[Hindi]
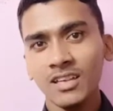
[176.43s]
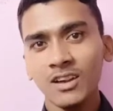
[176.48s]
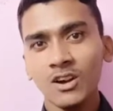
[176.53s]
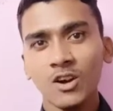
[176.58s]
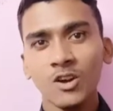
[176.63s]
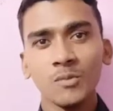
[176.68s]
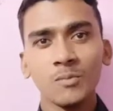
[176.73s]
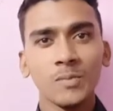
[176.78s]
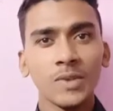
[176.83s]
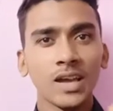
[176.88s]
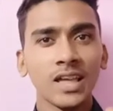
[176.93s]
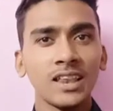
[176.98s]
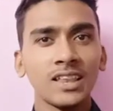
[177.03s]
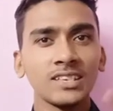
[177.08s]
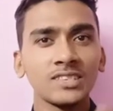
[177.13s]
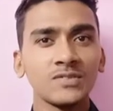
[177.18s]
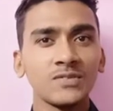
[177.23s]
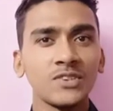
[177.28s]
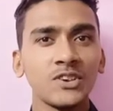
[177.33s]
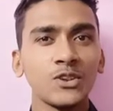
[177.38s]
और पहले
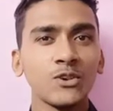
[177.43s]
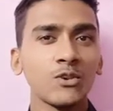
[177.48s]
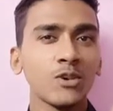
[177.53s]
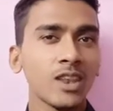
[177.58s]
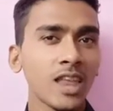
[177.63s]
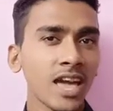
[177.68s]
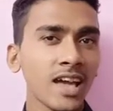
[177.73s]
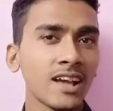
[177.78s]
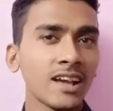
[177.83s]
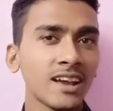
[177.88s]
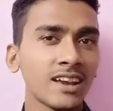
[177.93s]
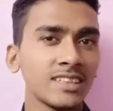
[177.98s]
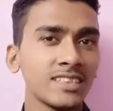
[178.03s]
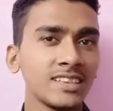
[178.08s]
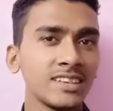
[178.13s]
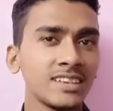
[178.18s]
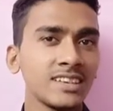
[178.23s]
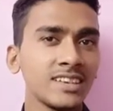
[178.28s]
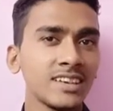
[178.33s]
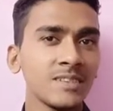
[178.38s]
इस वीडियो को लाइक कर
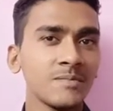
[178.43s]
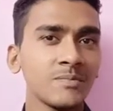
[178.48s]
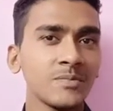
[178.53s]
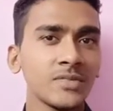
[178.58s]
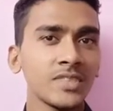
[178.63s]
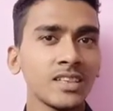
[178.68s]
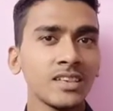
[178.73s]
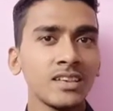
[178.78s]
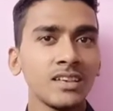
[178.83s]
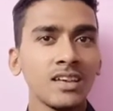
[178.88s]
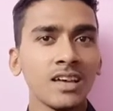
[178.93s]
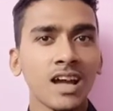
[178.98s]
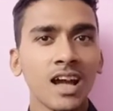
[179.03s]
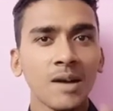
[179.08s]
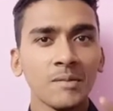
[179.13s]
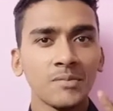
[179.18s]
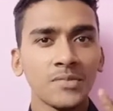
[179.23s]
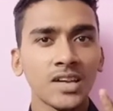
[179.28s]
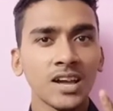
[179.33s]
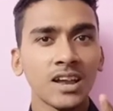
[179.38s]
दीजिए
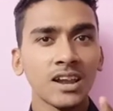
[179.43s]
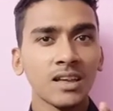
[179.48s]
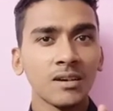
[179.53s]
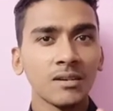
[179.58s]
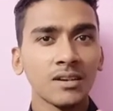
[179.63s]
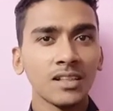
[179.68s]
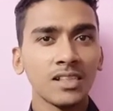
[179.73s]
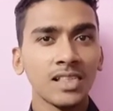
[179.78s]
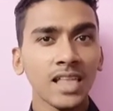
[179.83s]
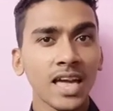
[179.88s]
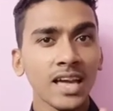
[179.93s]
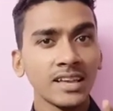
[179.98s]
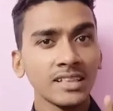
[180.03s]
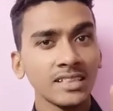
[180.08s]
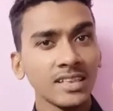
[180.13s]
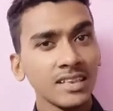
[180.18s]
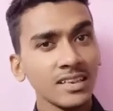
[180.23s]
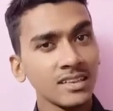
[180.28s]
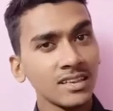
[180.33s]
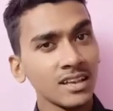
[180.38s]
आपने अगर लाइक
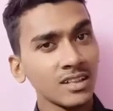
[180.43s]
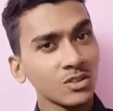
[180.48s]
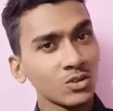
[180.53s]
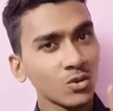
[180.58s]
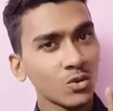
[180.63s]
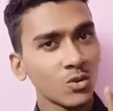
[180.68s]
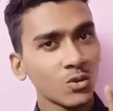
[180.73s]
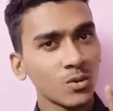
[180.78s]
नहीं किया तो